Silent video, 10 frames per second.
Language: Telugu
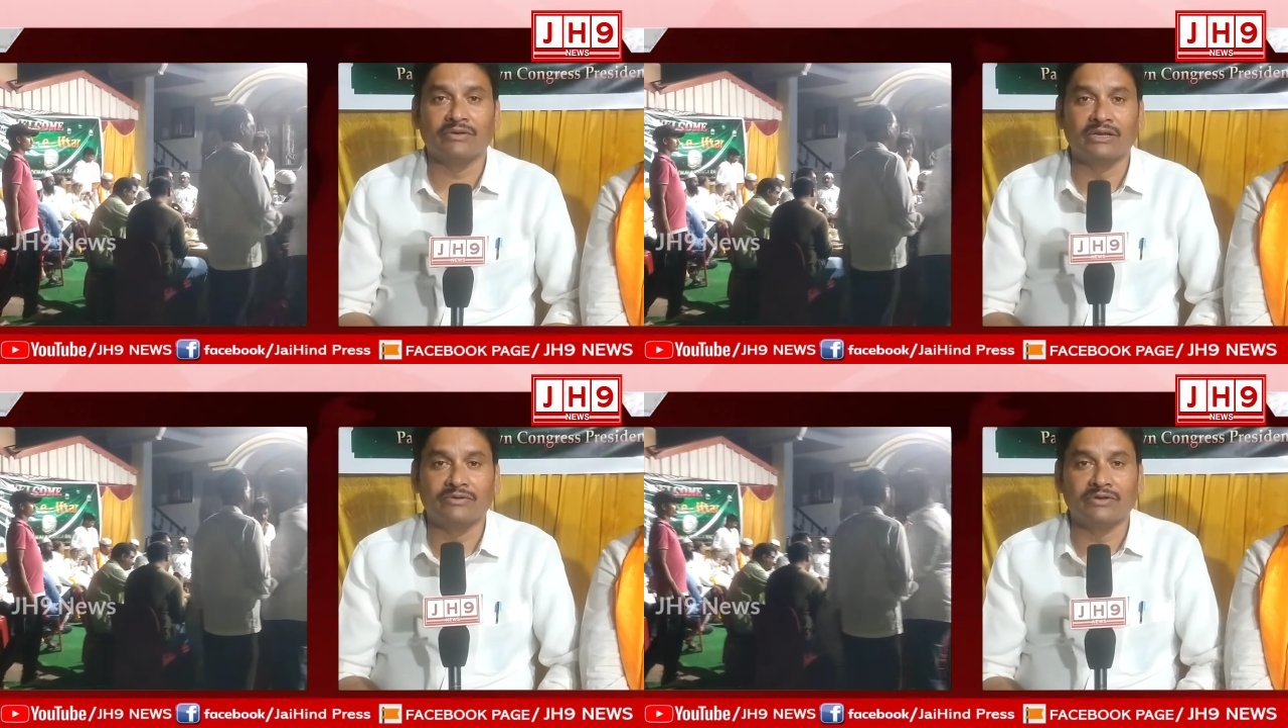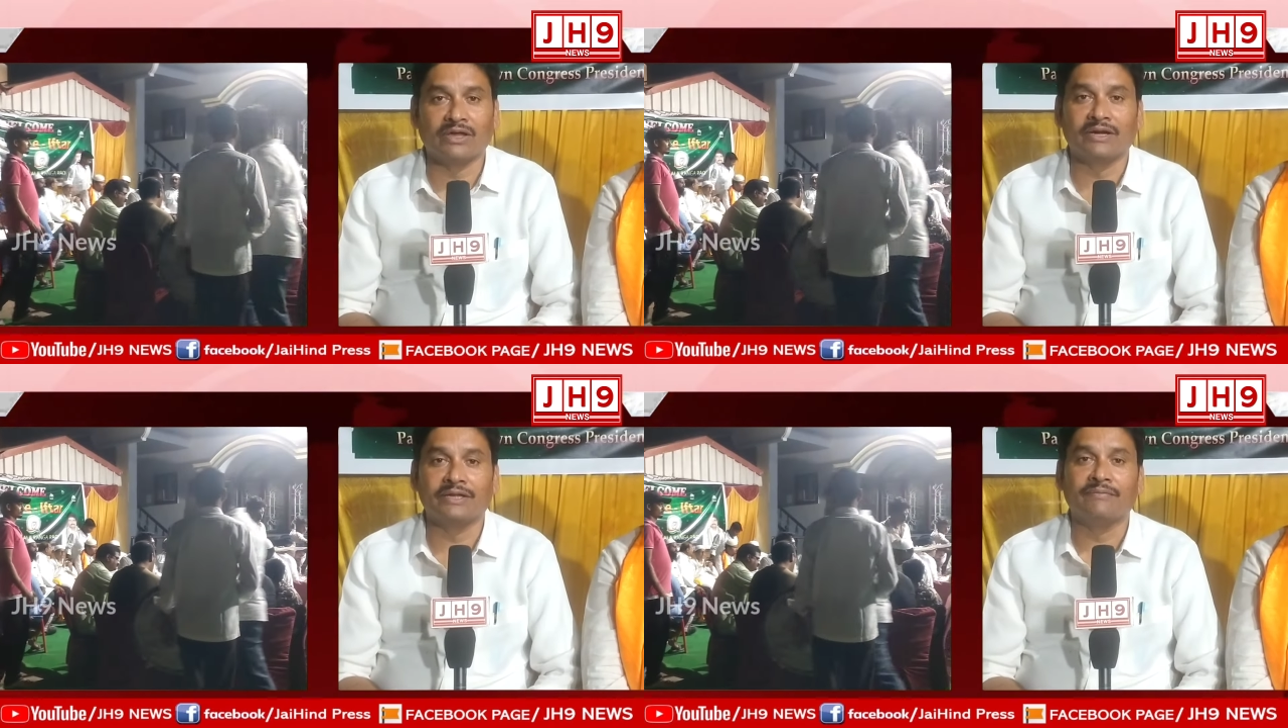
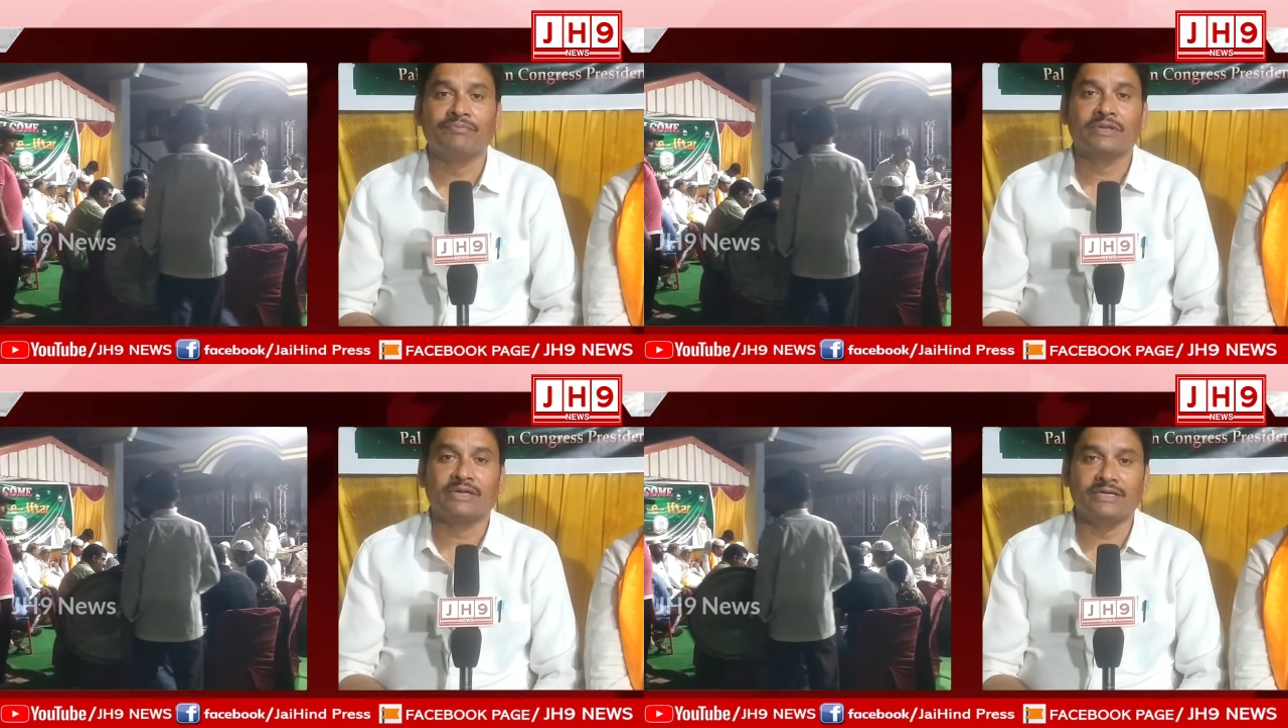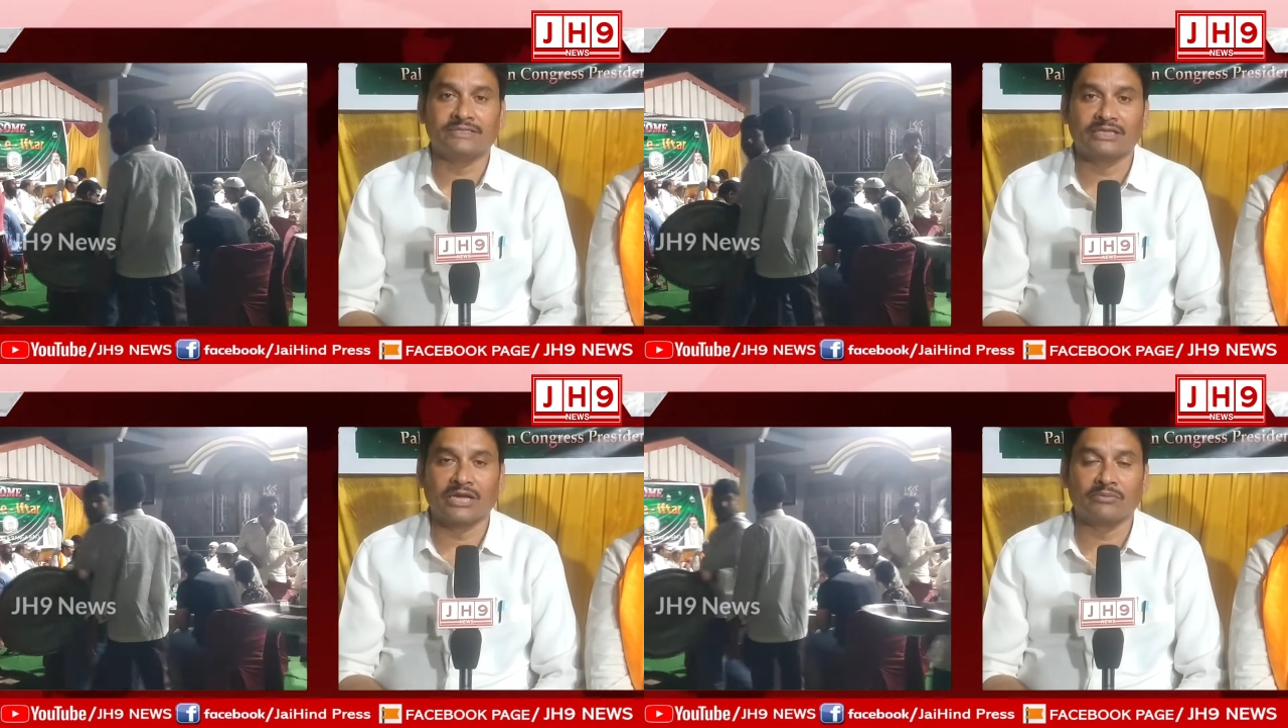వెల్లివిరియాలని ఈ
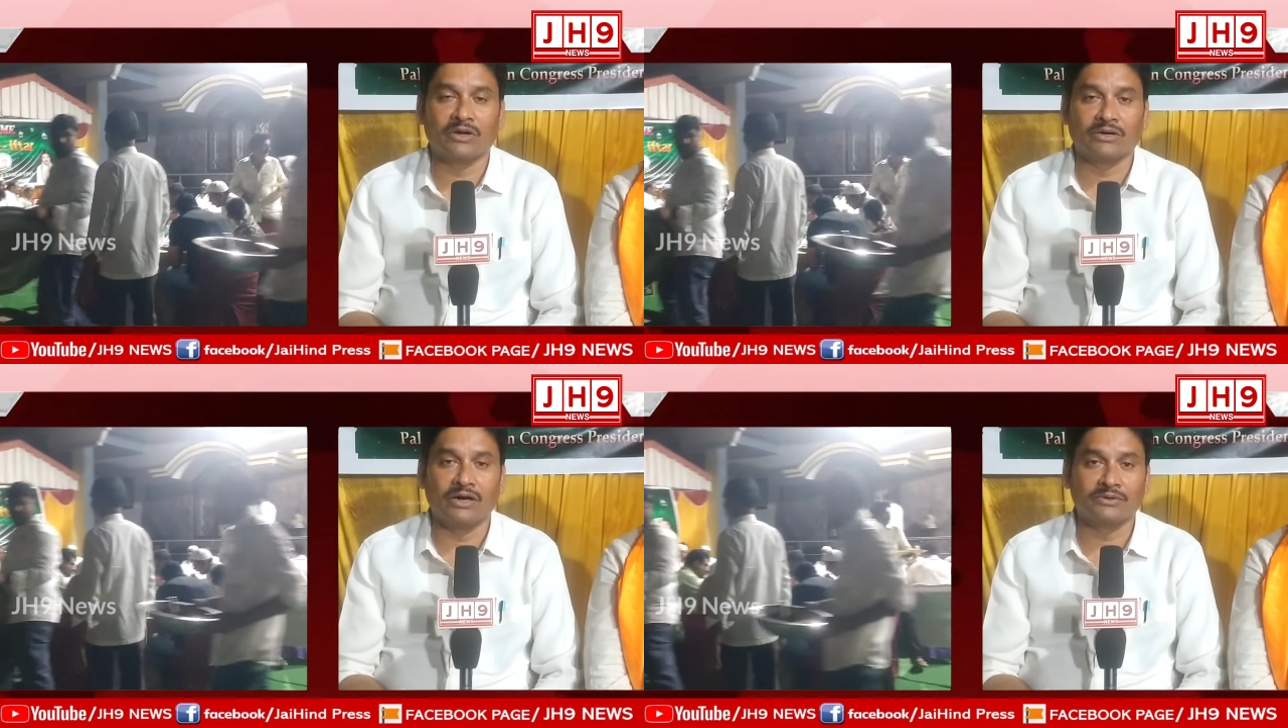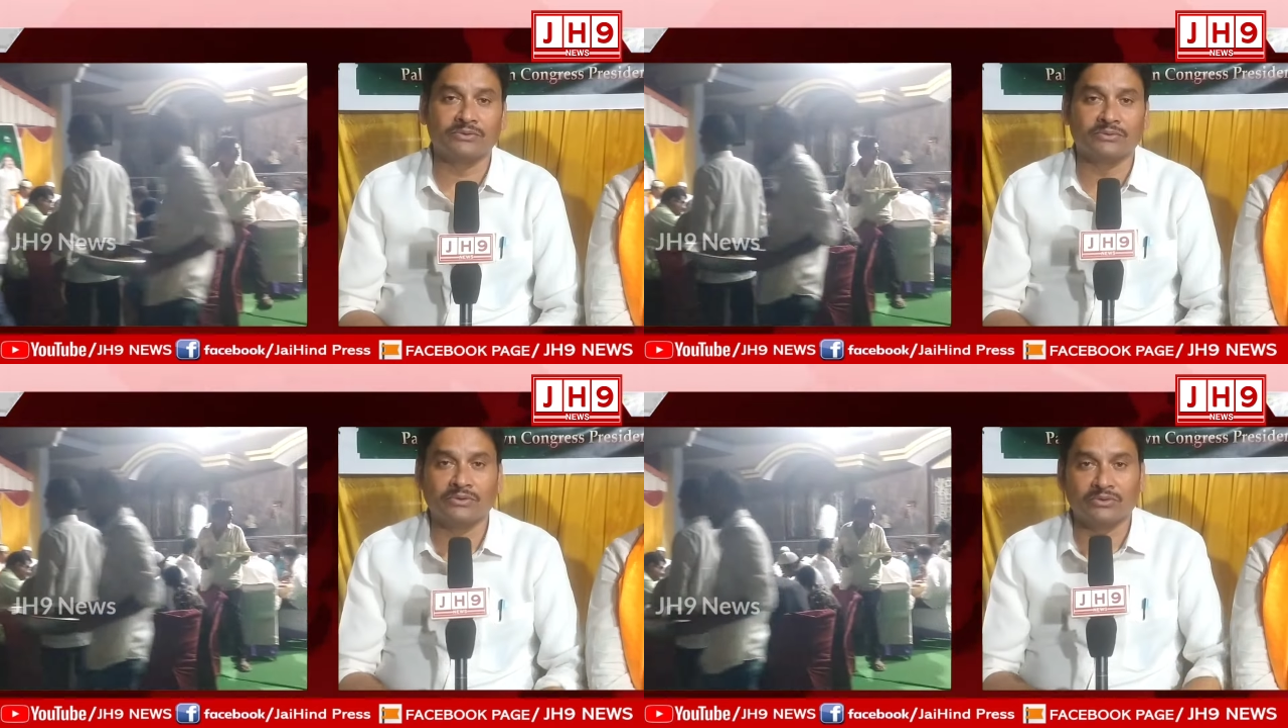సందర్భంగా
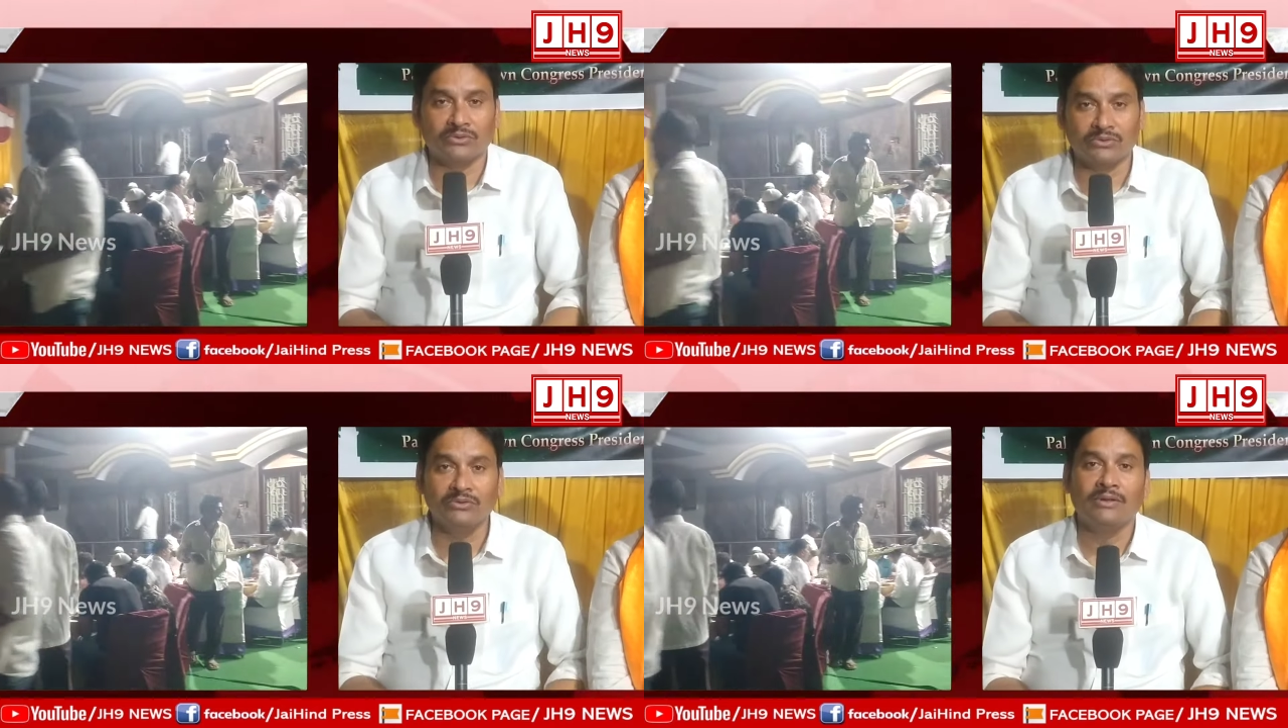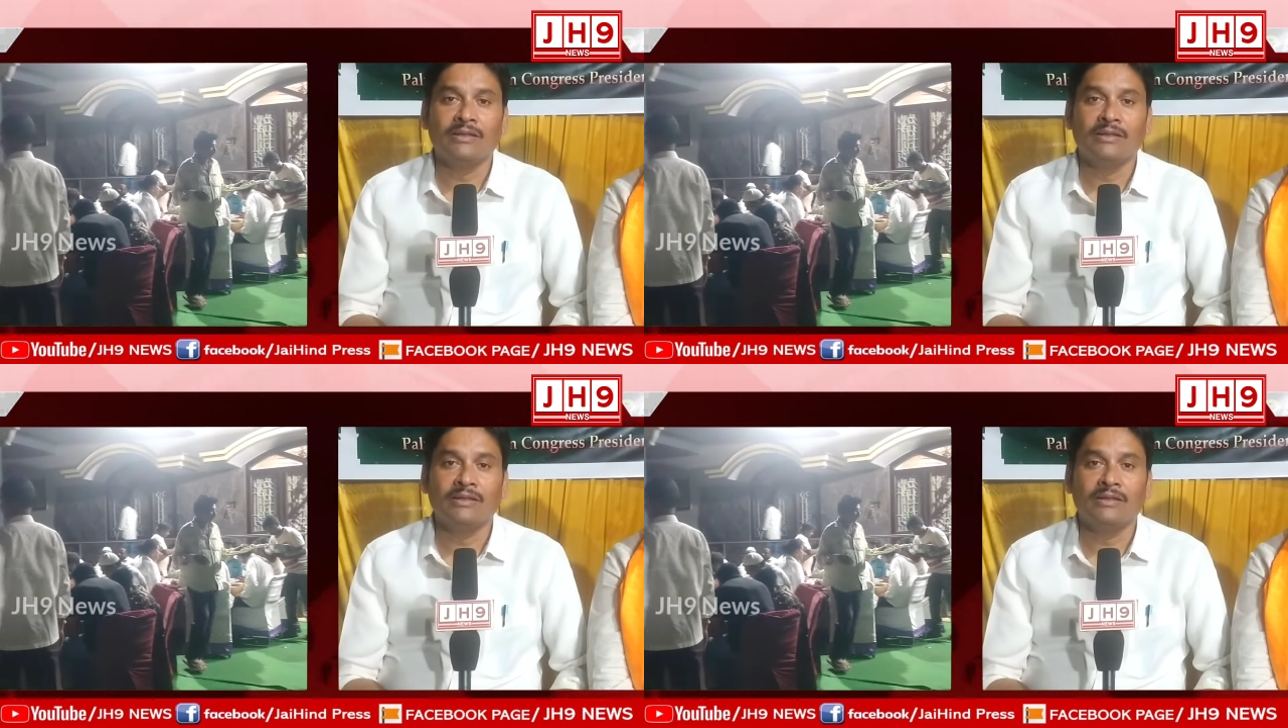కారు కోరుకుంటూ